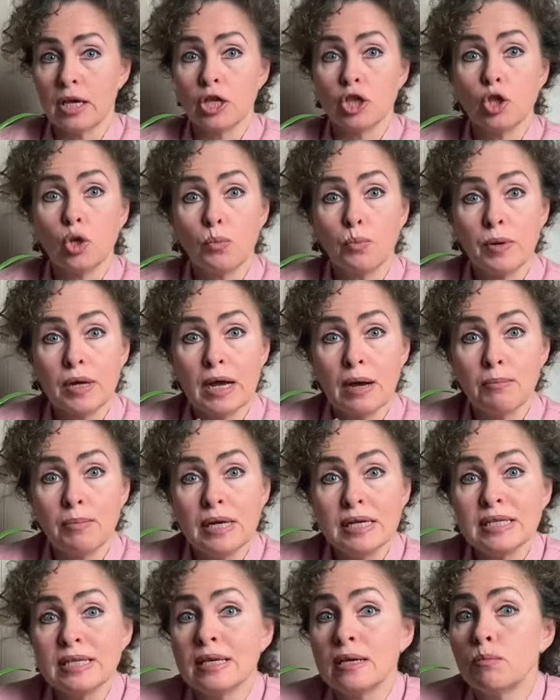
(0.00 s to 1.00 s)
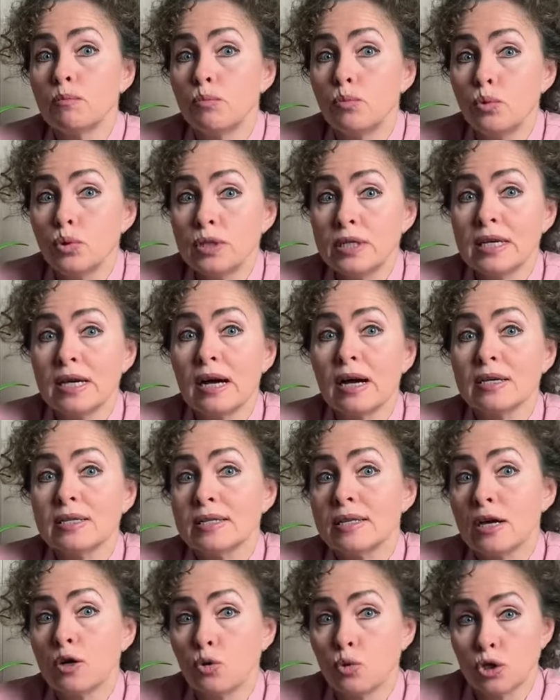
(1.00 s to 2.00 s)
Но при обрезке будьте
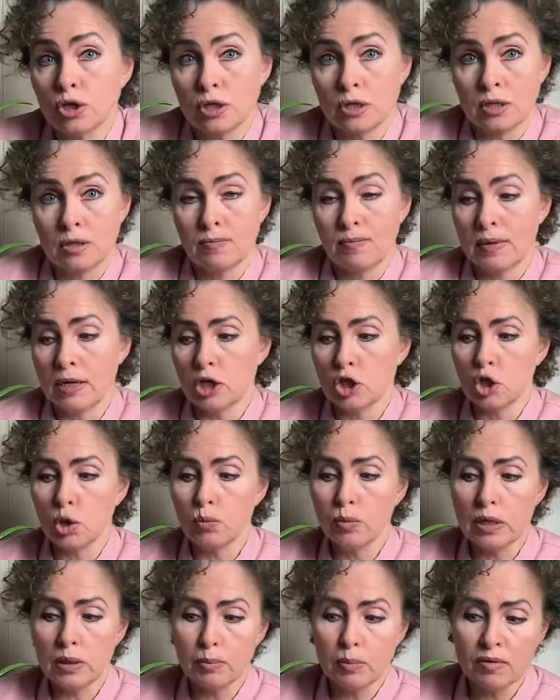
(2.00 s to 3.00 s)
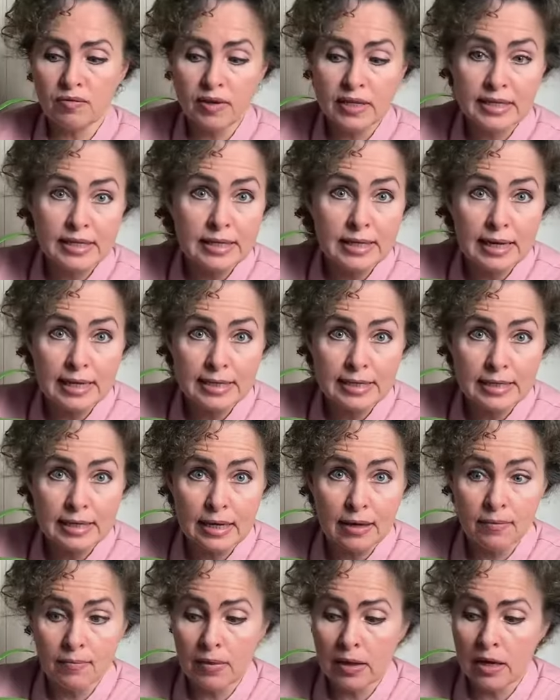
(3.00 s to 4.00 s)
осторожны, чтобы не повредить
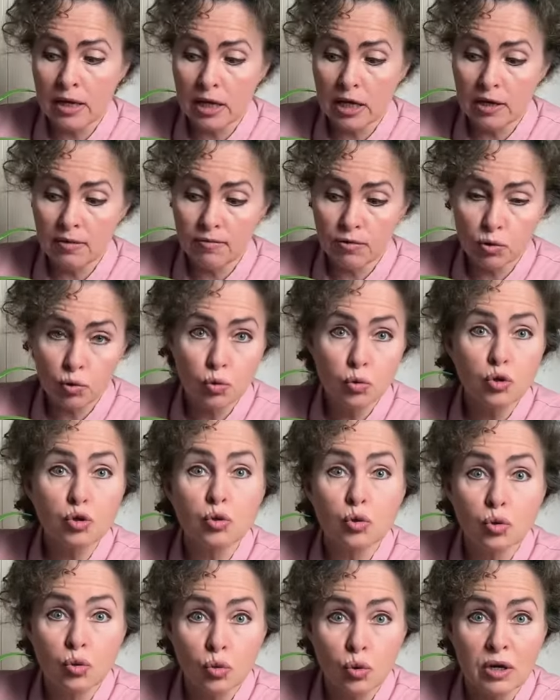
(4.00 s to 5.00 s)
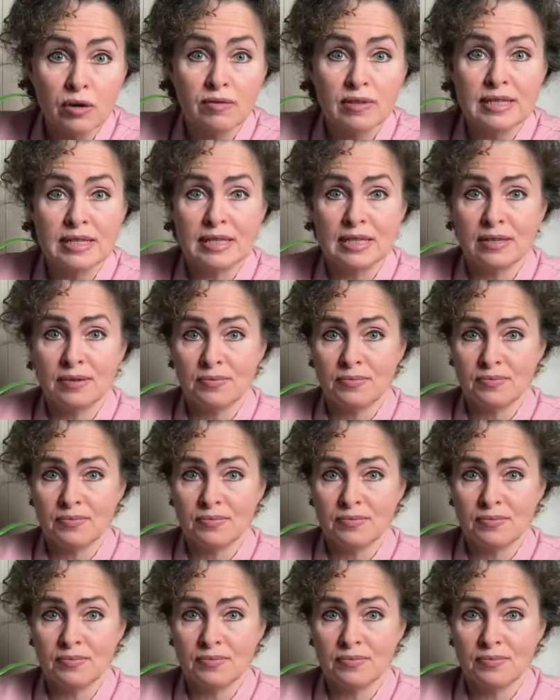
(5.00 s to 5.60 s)
листья и верхушку луковицы.